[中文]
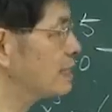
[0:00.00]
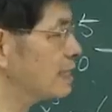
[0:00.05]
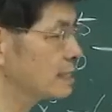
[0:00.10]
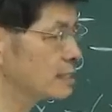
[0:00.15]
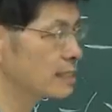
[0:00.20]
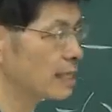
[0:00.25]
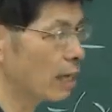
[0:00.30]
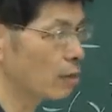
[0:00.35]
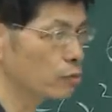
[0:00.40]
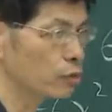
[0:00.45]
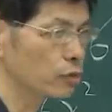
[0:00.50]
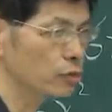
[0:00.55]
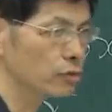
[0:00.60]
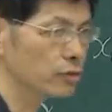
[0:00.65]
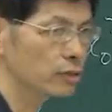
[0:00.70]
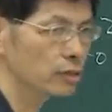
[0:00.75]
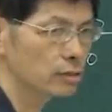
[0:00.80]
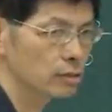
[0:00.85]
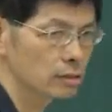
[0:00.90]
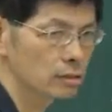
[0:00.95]
一定小于
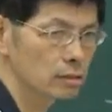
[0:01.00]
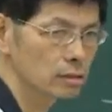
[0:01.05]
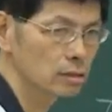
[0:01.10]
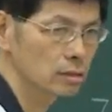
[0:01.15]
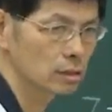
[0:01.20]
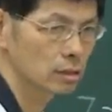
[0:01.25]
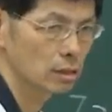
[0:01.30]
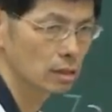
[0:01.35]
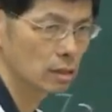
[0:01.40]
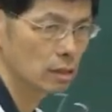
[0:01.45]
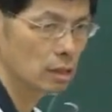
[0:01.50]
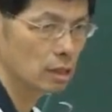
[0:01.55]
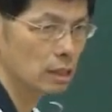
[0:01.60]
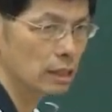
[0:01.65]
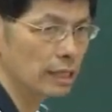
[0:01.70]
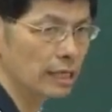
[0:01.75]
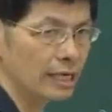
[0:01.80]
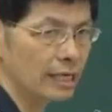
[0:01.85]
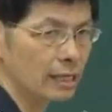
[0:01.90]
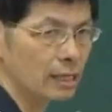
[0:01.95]

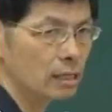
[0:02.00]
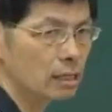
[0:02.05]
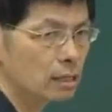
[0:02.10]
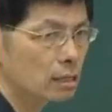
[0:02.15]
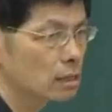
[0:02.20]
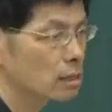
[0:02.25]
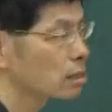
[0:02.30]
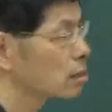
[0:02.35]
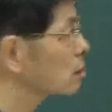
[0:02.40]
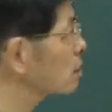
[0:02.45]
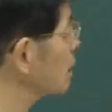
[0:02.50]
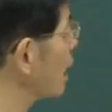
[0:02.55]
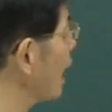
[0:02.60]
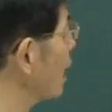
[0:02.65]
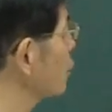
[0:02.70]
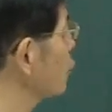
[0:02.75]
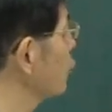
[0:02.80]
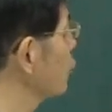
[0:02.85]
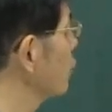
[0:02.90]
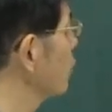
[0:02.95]
一，
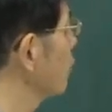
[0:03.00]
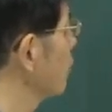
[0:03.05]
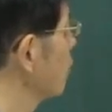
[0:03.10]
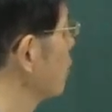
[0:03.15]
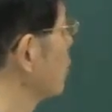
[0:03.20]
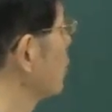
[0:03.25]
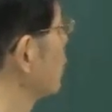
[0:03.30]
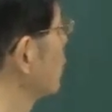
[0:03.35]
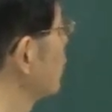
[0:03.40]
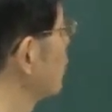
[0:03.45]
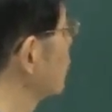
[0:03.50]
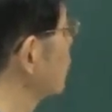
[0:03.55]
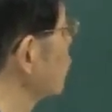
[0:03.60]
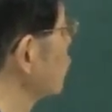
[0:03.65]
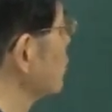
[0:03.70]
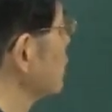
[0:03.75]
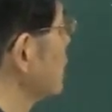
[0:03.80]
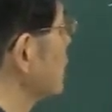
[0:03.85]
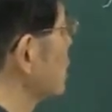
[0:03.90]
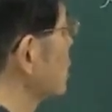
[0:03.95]
大于
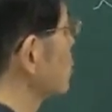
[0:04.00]
负一，